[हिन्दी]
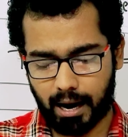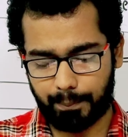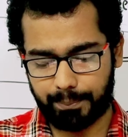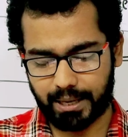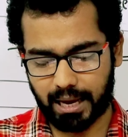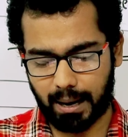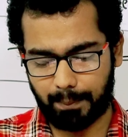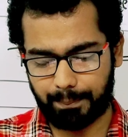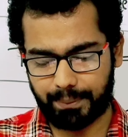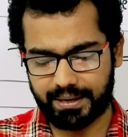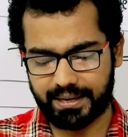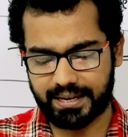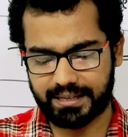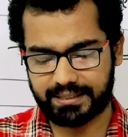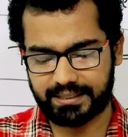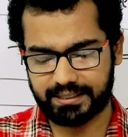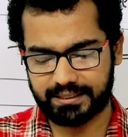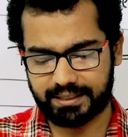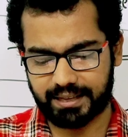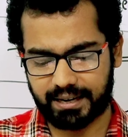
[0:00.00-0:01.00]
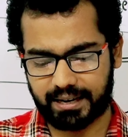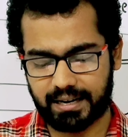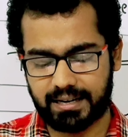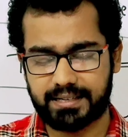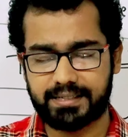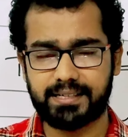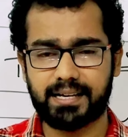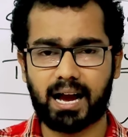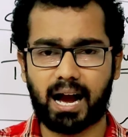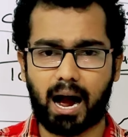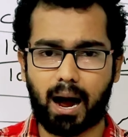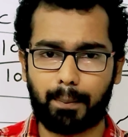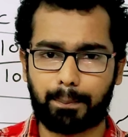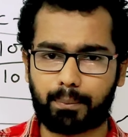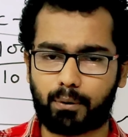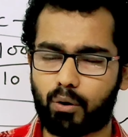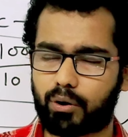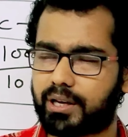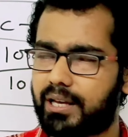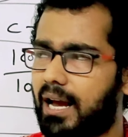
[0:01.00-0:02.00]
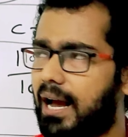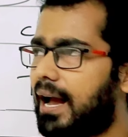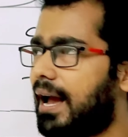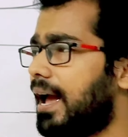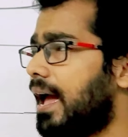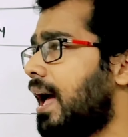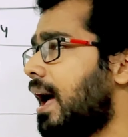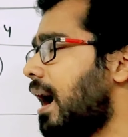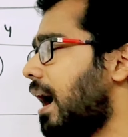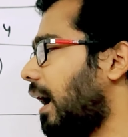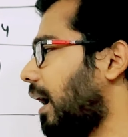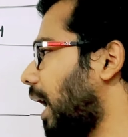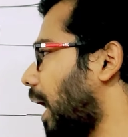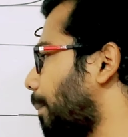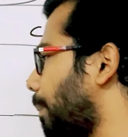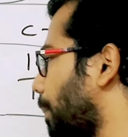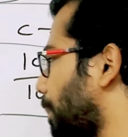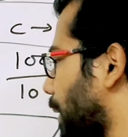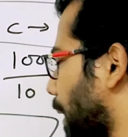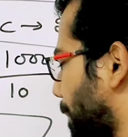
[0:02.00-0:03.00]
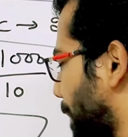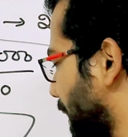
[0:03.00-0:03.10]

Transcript: अब यहाँ पे ये चीज देख लीजिए आपको क्या है अगर आप अपना